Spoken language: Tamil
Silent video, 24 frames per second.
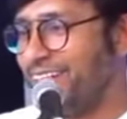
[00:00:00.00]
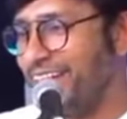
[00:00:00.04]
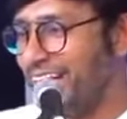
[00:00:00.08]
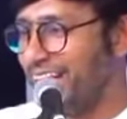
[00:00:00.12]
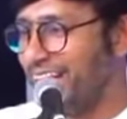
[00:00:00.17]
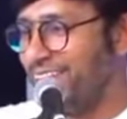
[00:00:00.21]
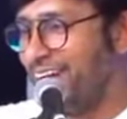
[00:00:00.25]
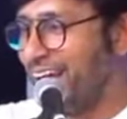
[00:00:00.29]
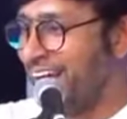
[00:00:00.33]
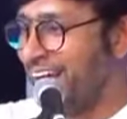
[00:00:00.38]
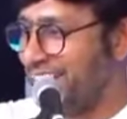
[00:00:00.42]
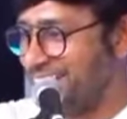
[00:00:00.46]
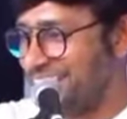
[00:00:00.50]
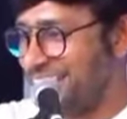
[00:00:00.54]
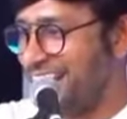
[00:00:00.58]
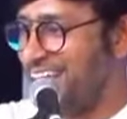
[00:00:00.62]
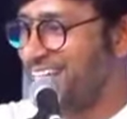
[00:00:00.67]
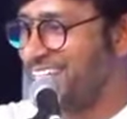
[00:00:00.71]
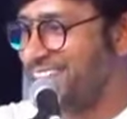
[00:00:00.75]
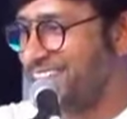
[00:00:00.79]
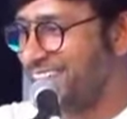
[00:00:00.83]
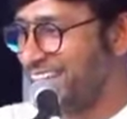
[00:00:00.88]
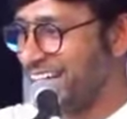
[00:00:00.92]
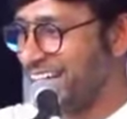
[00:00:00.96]
இல்லை இல்லை வேணாம்
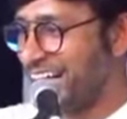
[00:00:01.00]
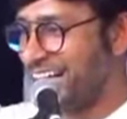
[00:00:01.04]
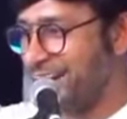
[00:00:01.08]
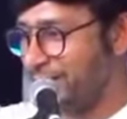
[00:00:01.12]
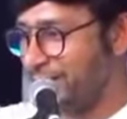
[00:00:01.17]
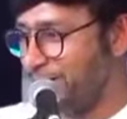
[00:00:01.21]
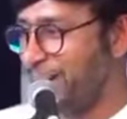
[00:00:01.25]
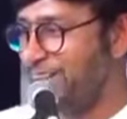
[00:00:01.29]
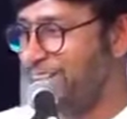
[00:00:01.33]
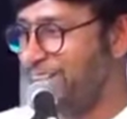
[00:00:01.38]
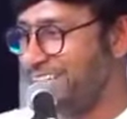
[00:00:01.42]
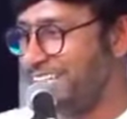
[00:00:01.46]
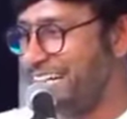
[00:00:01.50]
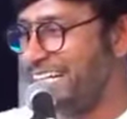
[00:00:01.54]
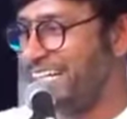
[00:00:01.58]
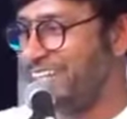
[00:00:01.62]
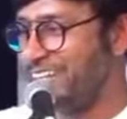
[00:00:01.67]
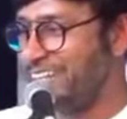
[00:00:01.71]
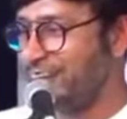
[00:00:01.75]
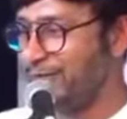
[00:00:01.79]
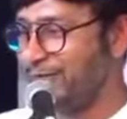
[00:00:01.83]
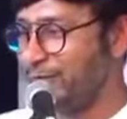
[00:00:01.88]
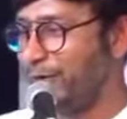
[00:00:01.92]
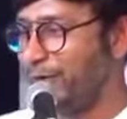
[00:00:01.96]
ஸ்டேஜுக்கு வந்து நம்ம என்ன விஜய்
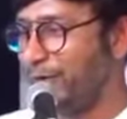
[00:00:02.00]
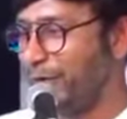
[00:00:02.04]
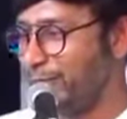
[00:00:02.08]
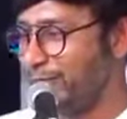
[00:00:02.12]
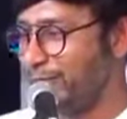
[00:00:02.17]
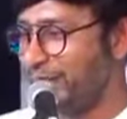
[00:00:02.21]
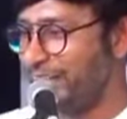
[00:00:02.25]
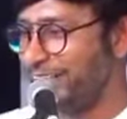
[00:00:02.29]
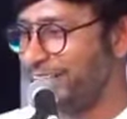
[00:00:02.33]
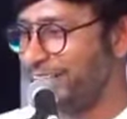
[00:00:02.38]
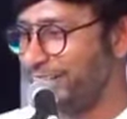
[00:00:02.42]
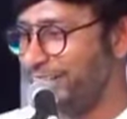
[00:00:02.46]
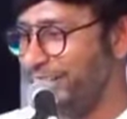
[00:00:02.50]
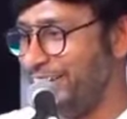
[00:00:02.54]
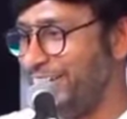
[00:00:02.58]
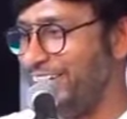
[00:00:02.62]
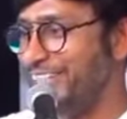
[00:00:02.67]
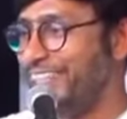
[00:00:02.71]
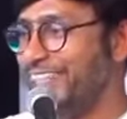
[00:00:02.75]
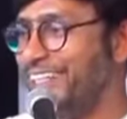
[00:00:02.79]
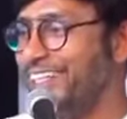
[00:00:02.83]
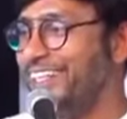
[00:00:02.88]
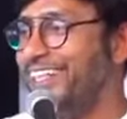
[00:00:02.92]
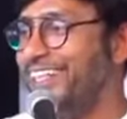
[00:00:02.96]
டிவியில் ப்ரோக்ராம் நடத்துகிறோம்
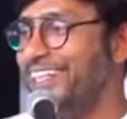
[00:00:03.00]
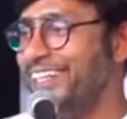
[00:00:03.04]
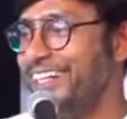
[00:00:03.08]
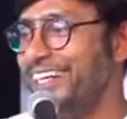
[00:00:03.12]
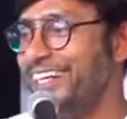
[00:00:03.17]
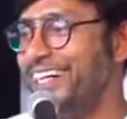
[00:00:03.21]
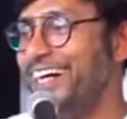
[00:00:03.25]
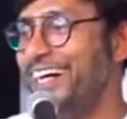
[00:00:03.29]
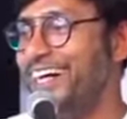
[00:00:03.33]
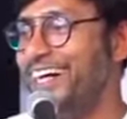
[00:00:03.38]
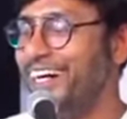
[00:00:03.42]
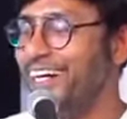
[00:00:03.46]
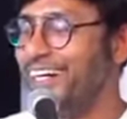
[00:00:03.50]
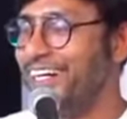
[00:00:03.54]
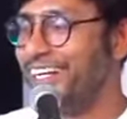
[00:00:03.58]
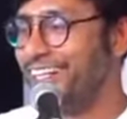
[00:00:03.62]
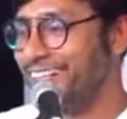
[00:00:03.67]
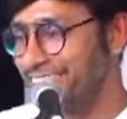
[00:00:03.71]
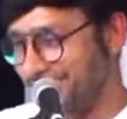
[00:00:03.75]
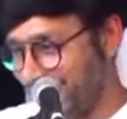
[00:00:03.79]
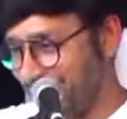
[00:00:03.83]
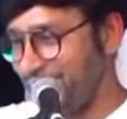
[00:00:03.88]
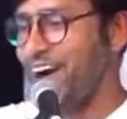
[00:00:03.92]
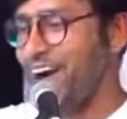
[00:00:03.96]

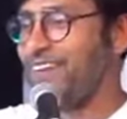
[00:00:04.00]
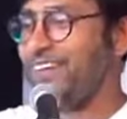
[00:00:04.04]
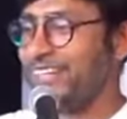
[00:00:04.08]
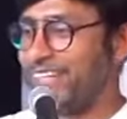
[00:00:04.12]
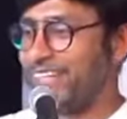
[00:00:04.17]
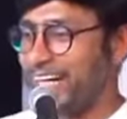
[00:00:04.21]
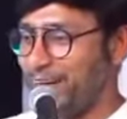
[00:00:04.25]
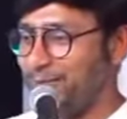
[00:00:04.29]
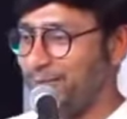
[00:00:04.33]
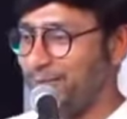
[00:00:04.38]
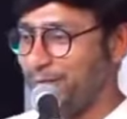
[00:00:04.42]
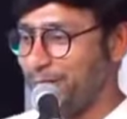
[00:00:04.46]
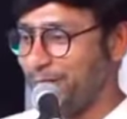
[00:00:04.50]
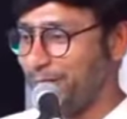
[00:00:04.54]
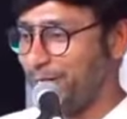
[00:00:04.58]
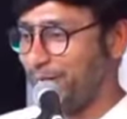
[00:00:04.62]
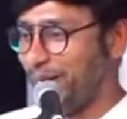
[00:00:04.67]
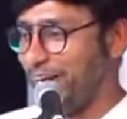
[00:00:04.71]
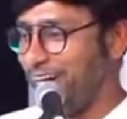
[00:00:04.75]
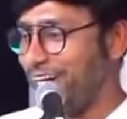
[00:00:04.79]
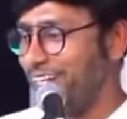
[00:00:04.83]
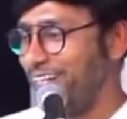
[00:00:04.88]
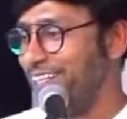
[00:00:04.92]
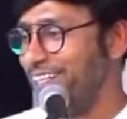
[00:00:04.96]
சரி வா வந்து கட்டி பிடிச்சிக்கோ
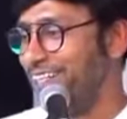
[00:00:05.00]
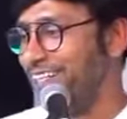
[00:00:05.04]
